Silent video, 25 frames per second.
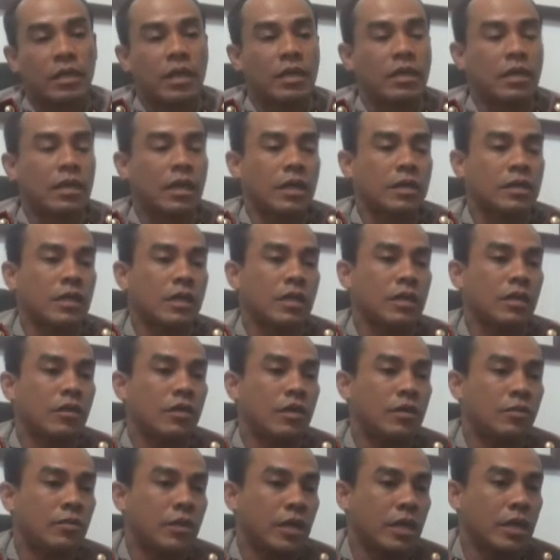dan dirasakan
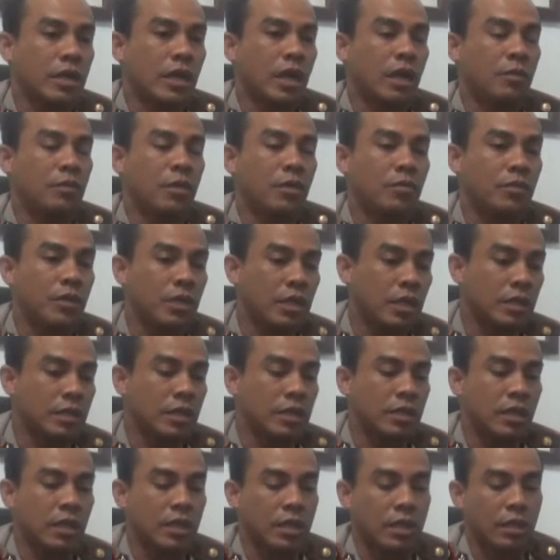oleh mereka apabila
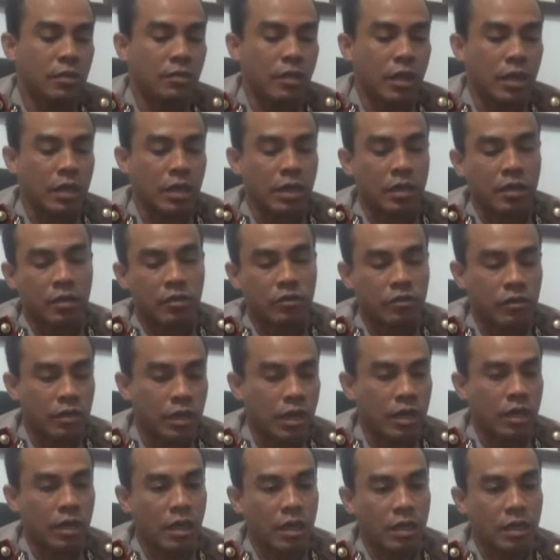terjadi kebakaran
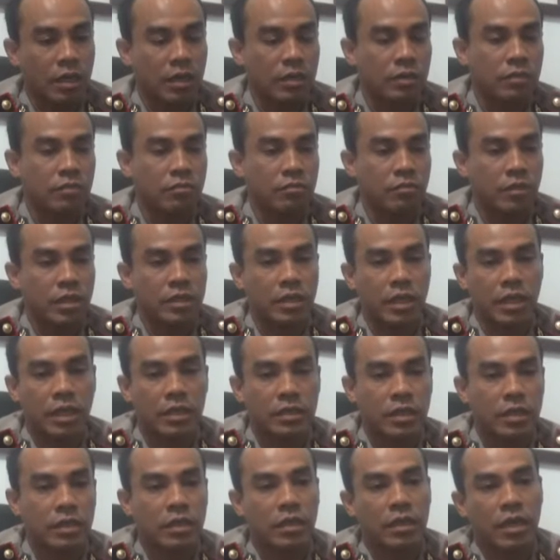hutan akan banyak
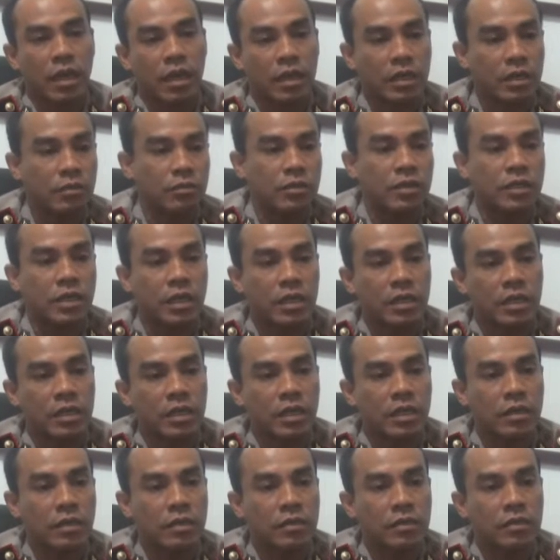asap dan akan
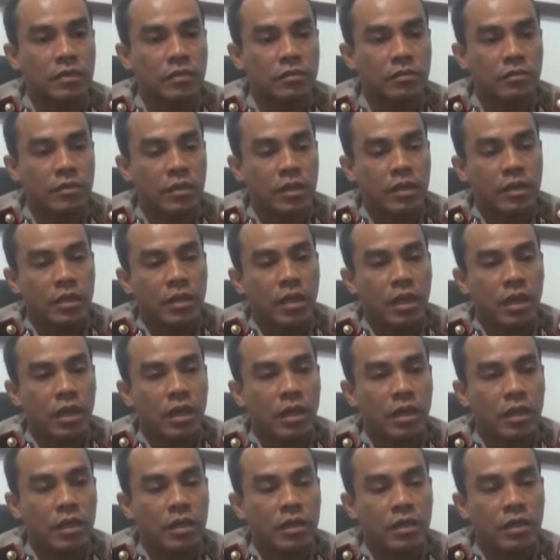menjadikan
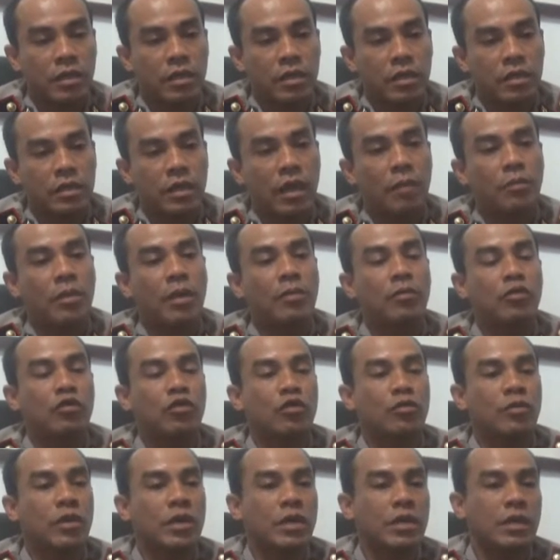uh, dampak
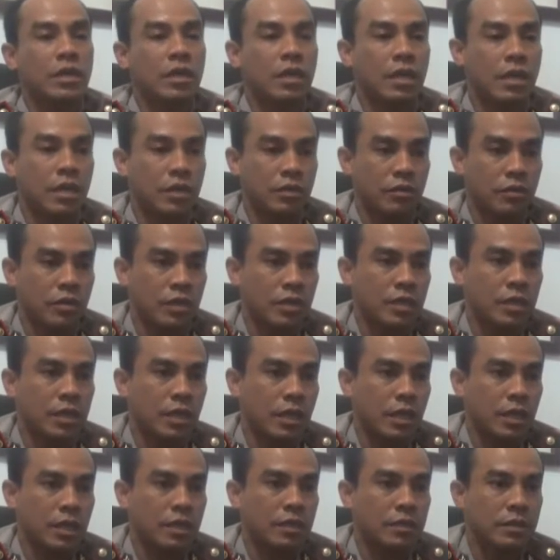buruk bagi negara
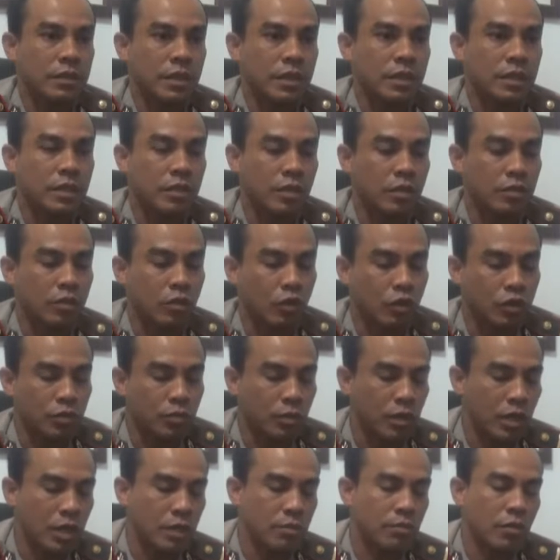Indonesia. Jadi kita
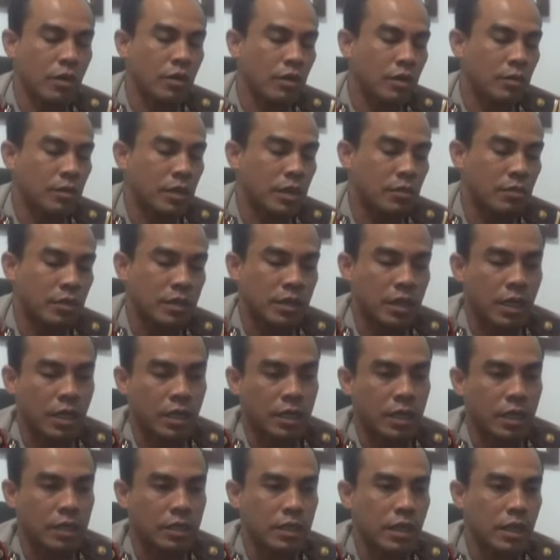terus menghimbau kepada
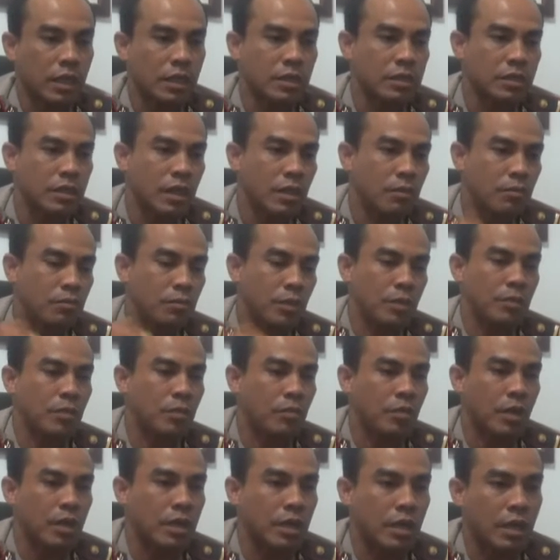masyarakat jangan sampai
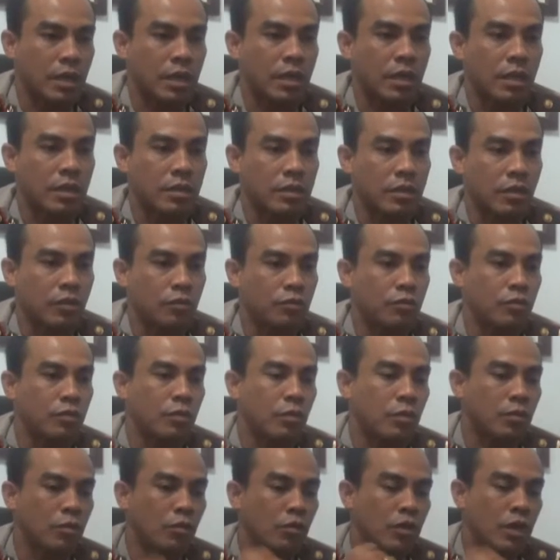membakar
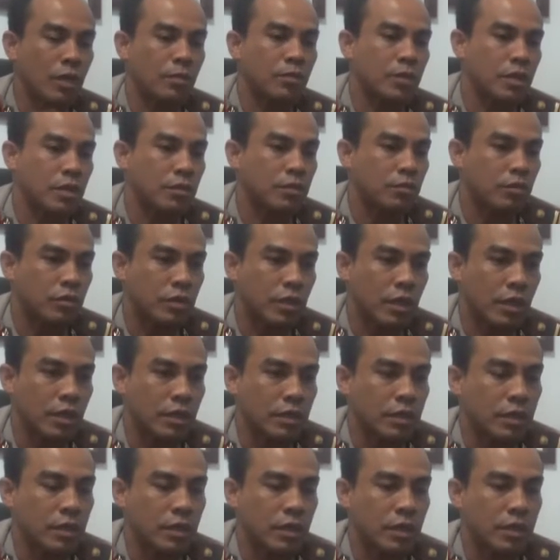ataupun membuka
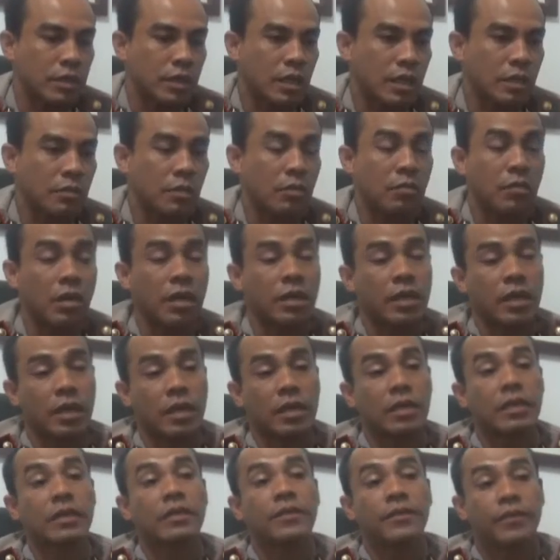perkebunan dengan cara
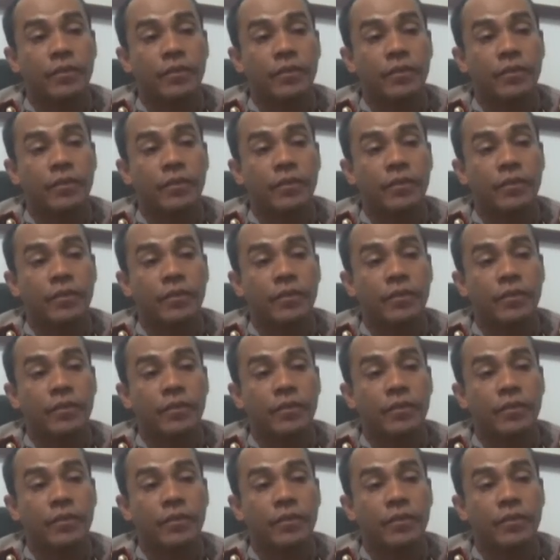membakar.